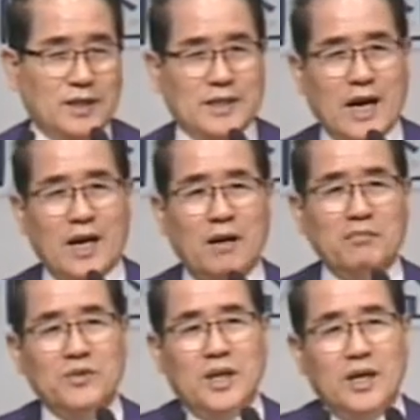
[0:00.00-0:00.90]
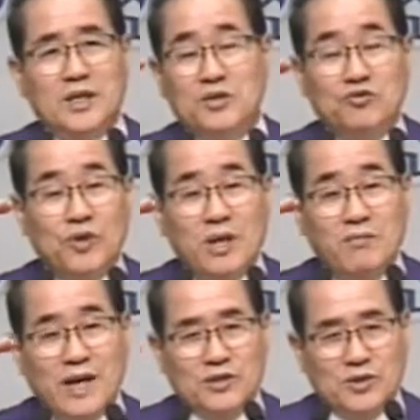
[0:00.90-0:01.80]
사람들의 기준에
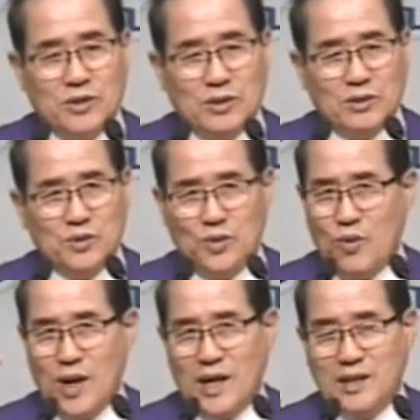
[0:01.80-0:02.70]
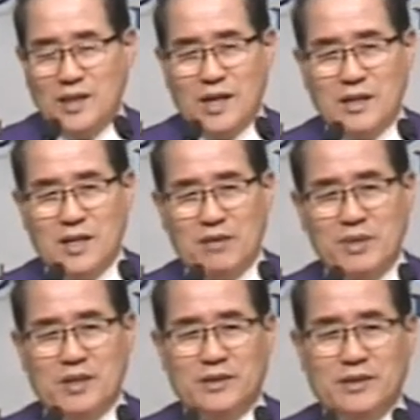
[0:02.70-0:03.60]
맞춰서 노아가
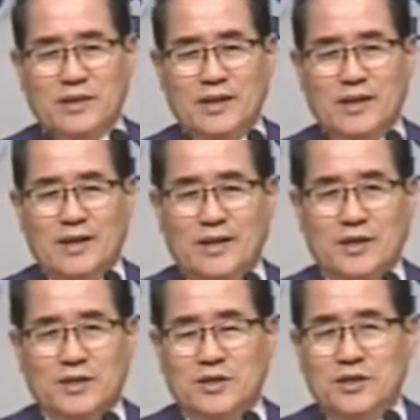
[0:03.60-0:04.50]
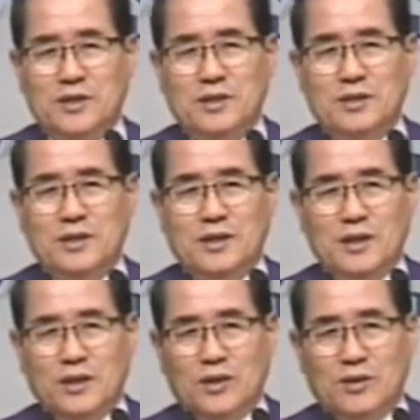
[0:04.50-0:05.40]
살았다면 그는
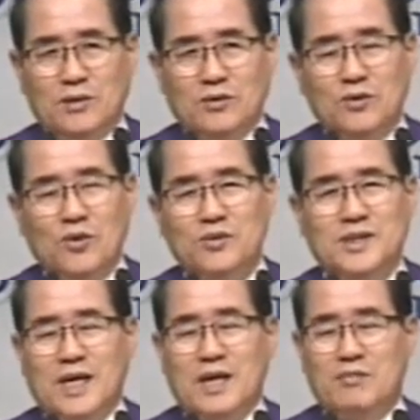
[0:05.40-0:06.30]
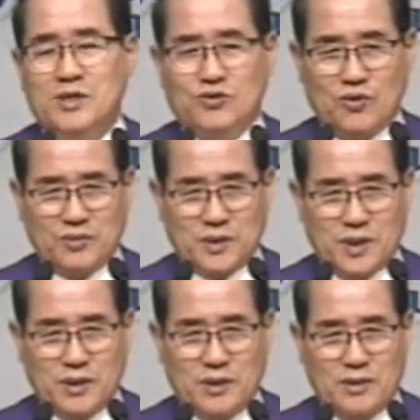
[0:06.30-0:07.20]
의로운 사람일 수
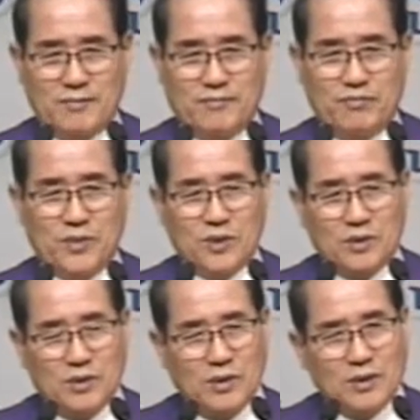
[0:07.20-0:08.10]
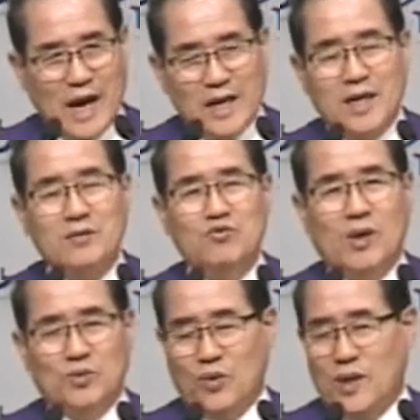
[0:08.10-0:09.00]
없어요.
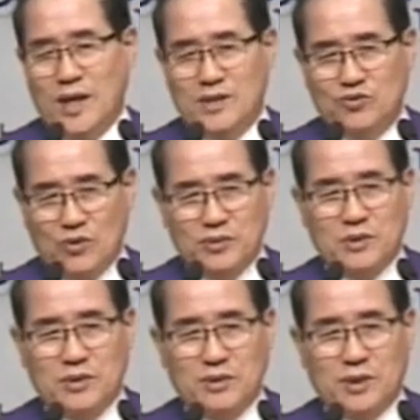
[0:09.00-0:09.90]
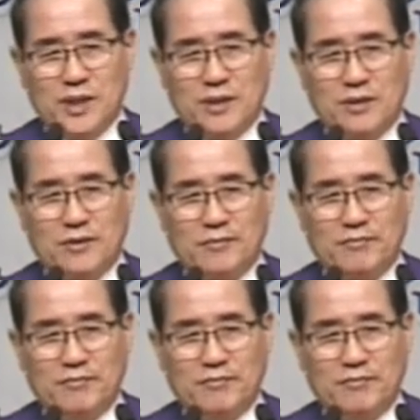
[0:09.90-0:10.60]
하나님과 동행할 수 없었을 거예요.